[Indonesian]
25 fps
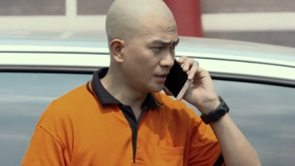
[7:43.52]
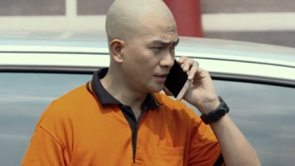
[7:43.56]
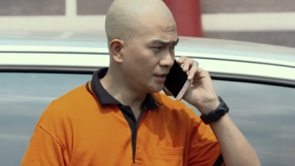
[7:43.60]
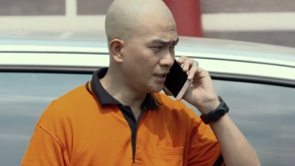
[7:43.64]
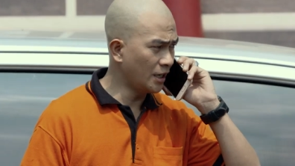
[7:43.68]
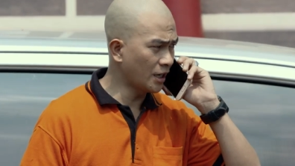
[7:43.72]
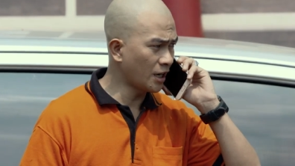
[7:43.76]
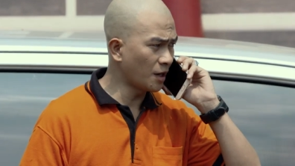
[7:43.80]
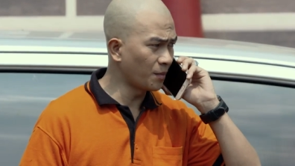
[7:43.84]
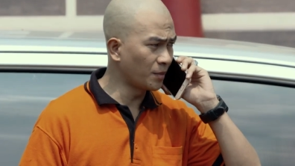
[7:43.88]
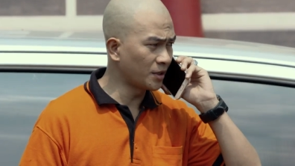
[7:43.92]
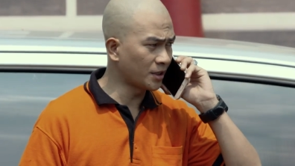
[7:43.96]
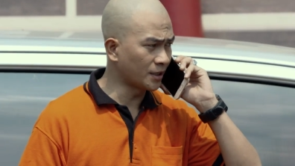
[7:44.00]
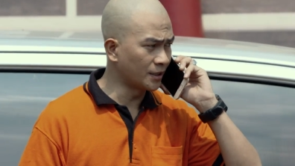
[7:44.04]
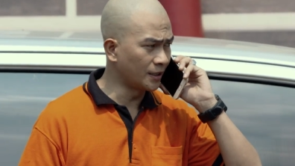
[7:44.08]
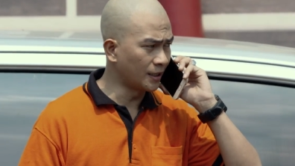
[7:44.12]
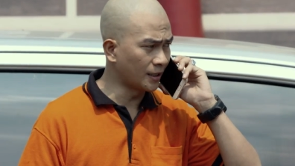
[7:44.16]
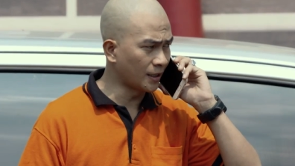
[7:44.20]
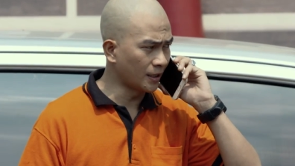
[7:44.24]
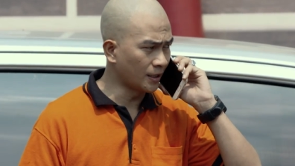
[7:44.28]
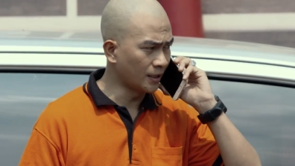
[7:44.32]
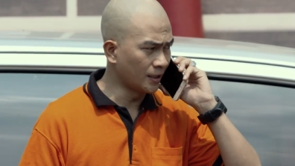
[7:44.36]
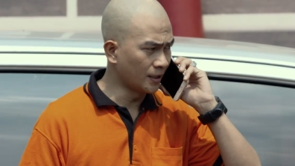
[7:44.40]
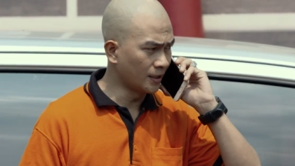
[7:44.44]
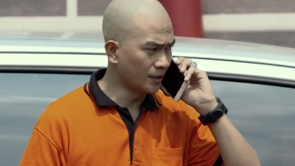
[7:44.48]
dia nggak beli
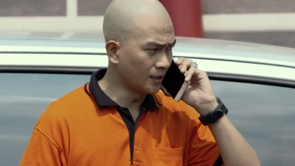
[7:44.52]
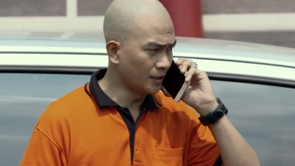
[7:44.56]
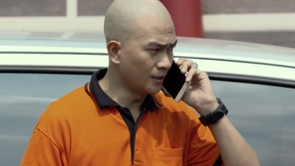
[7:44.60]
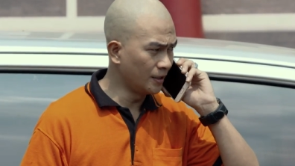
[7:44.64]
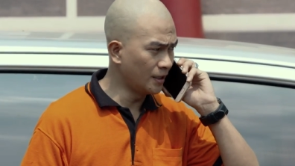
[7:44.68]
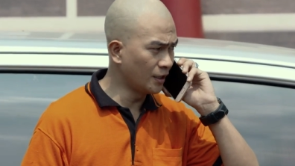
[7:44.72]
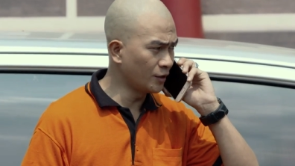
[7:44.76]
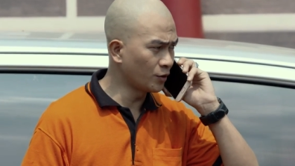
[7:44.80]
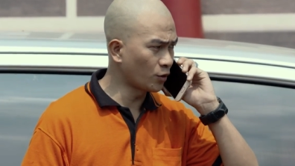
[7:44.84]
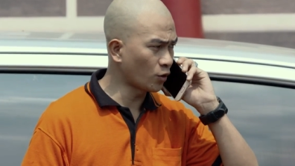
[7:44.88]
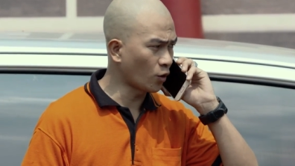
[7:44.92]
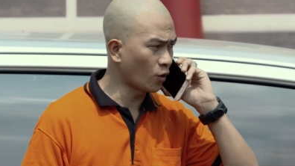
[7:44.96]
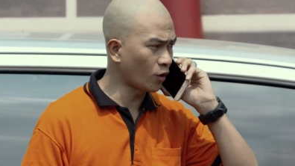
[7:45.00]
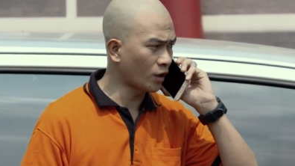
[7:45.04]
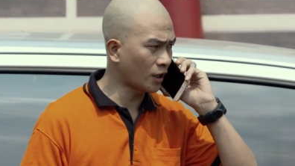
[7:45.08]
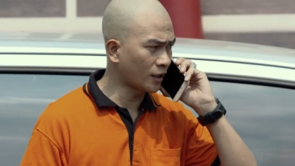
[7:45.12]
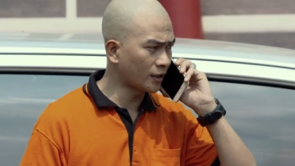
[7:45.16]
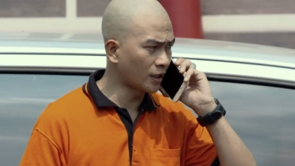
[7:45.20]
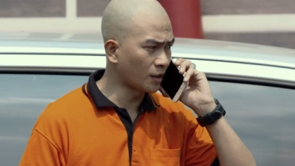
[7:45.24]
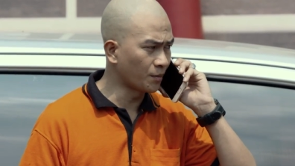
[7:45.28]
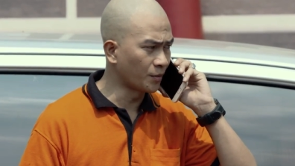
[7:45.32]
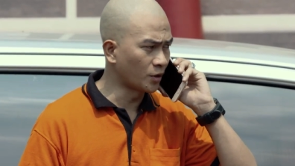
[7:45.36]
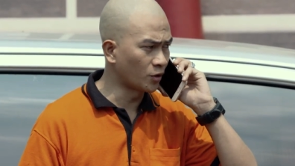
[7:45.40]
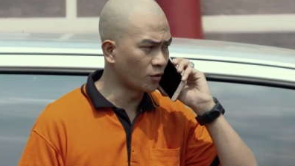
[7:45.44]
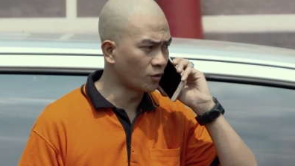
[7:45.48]
sendiri. Dia nyuruh orang
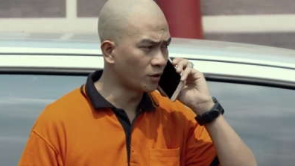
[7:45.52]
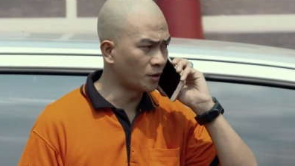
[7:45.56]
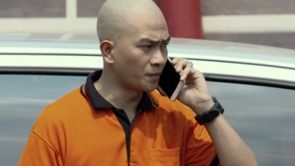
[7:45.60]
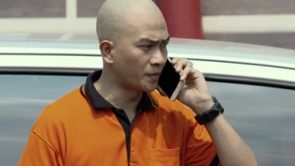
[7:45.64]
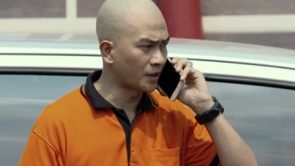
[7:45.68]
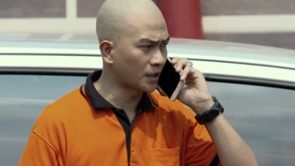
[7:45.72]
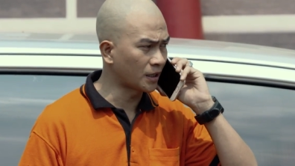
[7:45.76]
dan menunggu di